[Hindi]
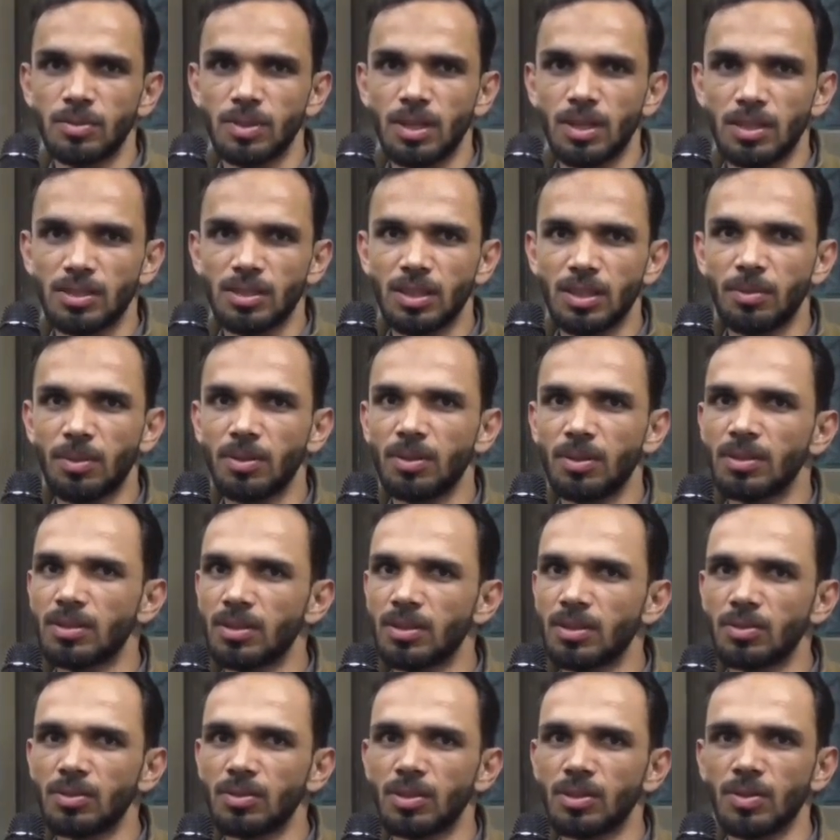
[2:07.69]
डॉक्टर साहब को उधर
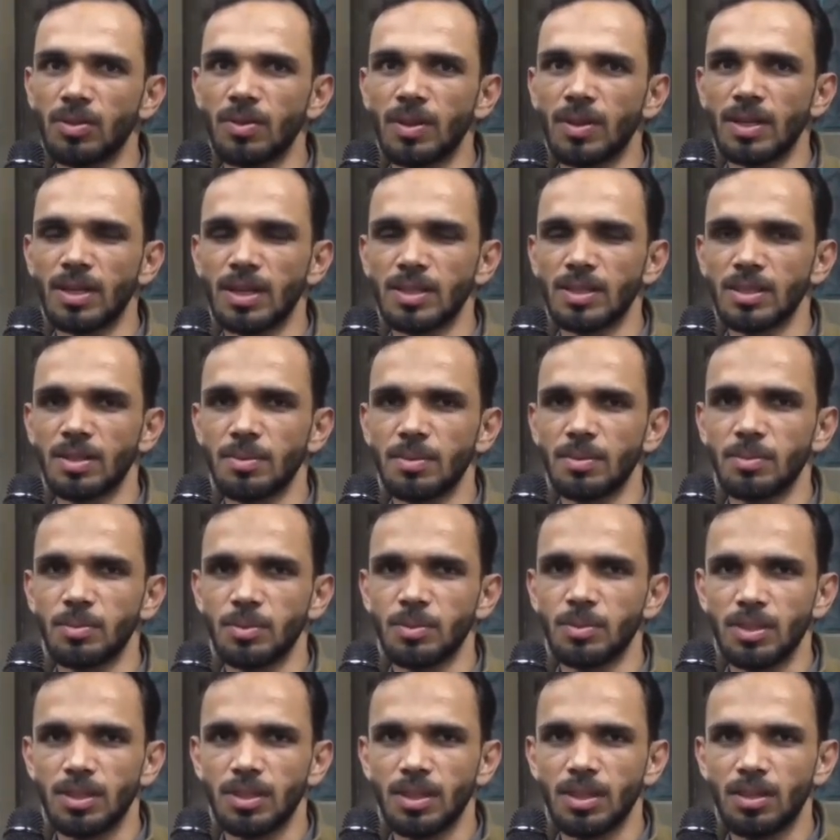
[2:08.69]
से गुजर हुआ डॉक्टर साहब ने
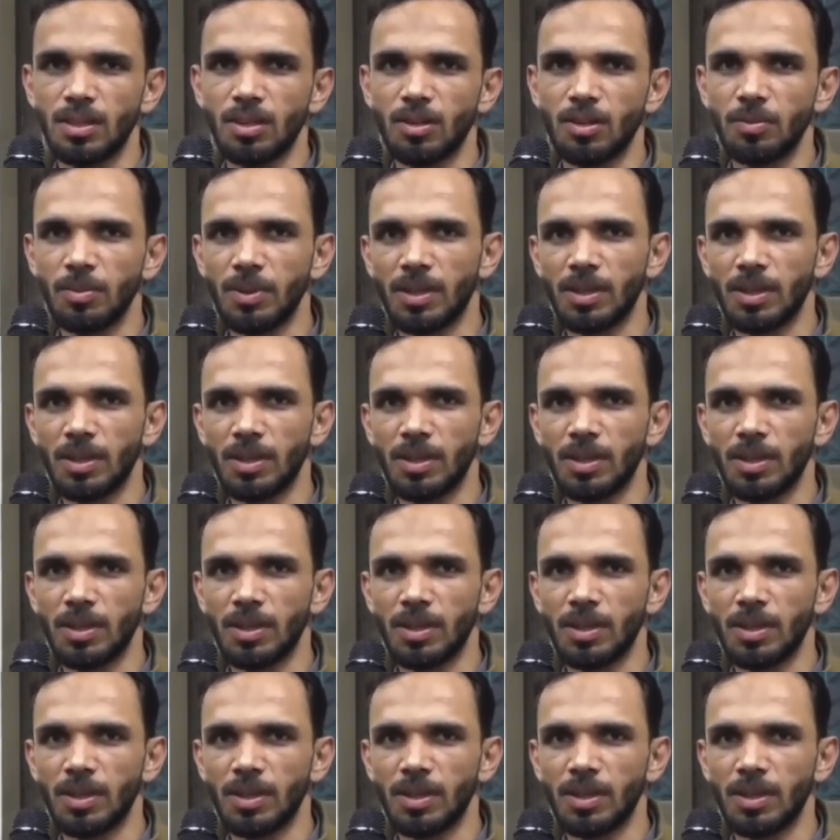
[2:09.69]
मुझे देखा और